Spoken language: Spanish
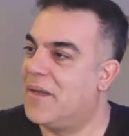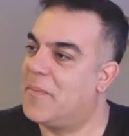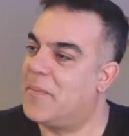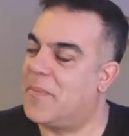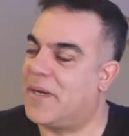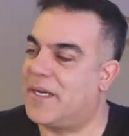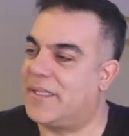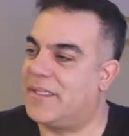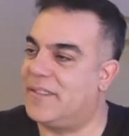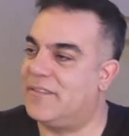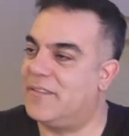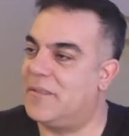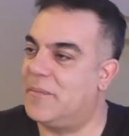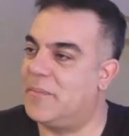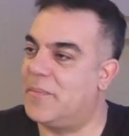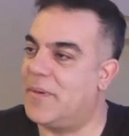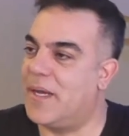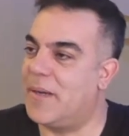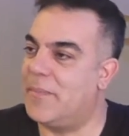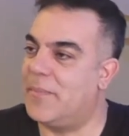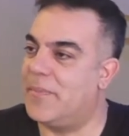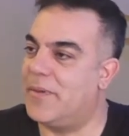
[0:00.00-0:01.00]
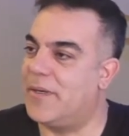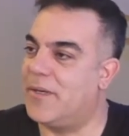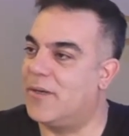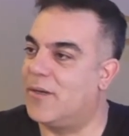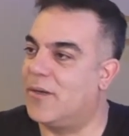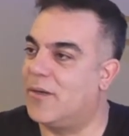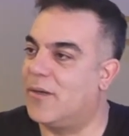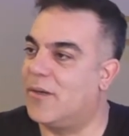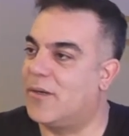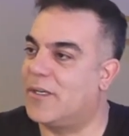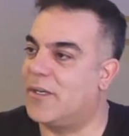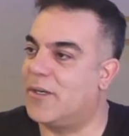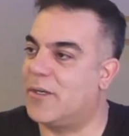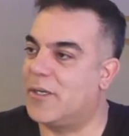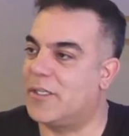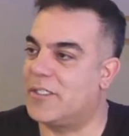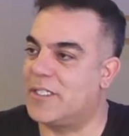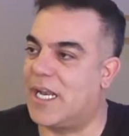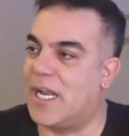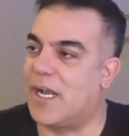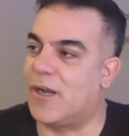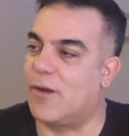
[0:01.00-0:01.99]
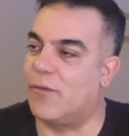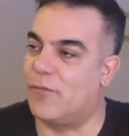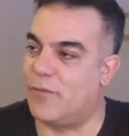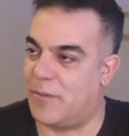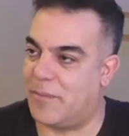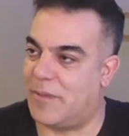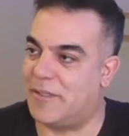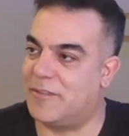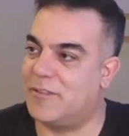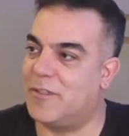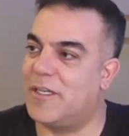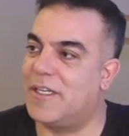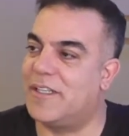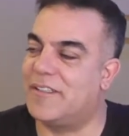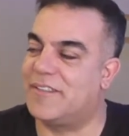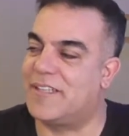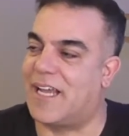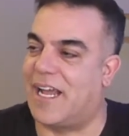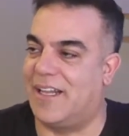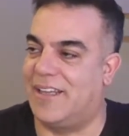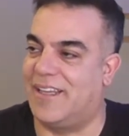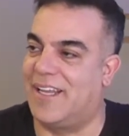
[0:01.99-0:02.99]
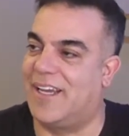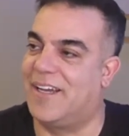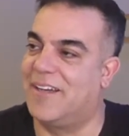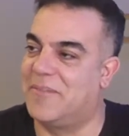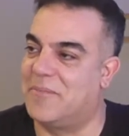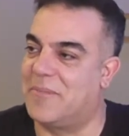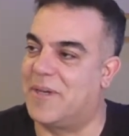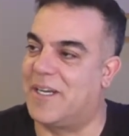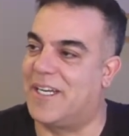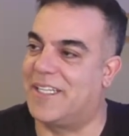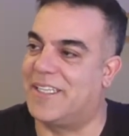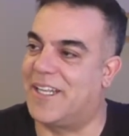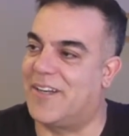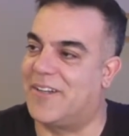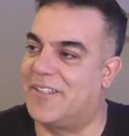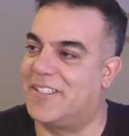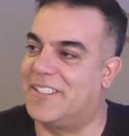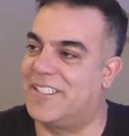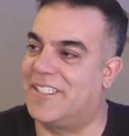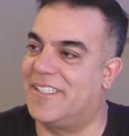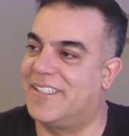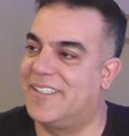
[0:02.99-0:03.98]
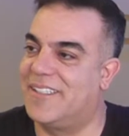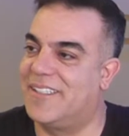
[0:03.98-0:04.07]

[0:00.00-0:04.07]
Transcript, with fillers: participar, pero creo que ya la confirmación es alta para esta noche.